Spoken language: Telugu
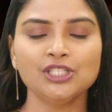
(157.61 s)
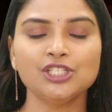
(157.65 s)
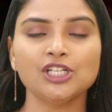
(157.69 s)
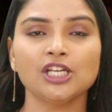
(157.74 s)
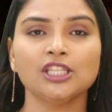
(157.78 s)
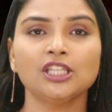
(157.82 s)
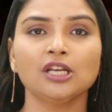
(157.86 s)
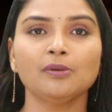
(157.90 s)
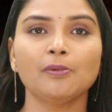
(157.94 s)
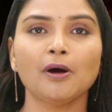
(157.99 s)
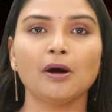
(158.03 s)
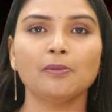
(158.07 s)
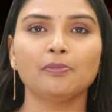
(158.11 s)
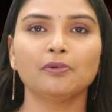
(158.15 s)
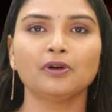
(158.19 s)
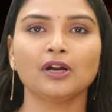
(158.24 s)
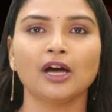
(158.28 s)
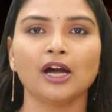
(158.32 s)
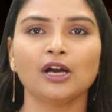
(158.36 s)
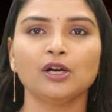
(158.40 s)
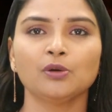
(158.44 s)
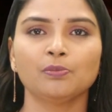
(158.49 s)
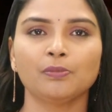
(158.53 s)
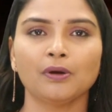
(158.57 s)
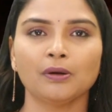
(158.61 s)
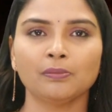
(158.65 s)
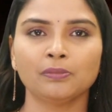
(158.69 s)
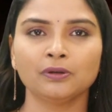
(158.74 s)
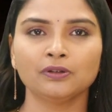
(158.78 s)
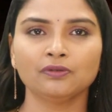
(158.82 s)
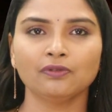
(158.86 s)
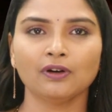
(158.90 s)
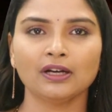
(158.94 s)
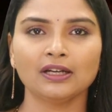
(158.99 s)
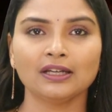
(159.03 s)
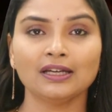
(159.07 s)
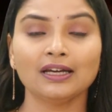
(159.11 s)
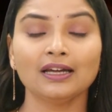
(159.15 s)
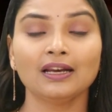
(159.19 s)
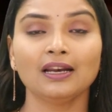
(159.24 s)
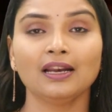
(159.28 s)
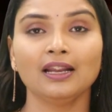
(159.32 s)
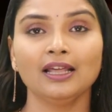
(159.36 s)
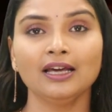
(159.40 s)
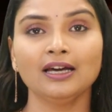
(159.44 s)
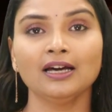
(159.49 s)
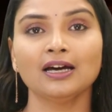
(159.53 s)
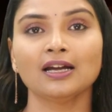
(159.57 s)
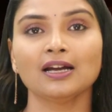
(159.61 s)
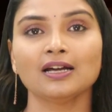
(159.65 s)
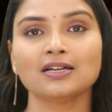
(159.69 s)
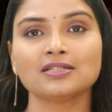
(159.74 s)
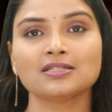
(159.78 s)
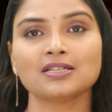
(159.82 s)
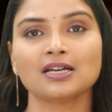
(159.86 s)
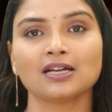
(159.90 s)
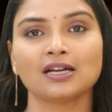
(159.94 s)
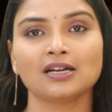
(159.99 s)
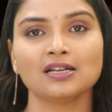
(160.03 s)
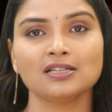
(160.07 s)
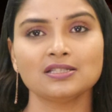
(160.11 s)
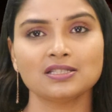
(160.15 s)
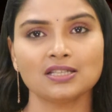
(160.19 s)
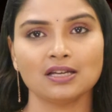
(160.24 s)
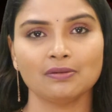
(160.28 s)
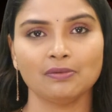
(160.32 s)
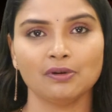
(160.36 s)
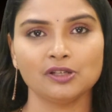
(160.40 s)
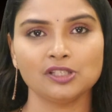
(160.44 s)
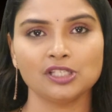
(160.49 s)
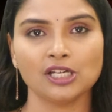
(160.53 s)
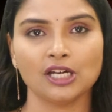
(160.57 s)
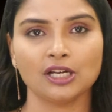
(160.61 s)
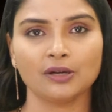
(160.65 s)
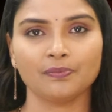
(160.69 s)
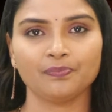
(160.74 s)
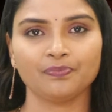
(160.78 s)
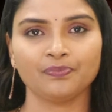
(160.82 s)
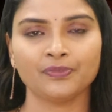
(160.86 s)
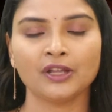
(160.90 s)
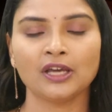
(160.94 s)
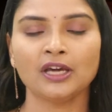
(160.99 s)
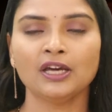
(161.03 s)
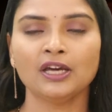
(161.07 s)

చంద్రబాబు నాయుడు ప్రభుత్వానికి లేఖ రాశారని సమాచారం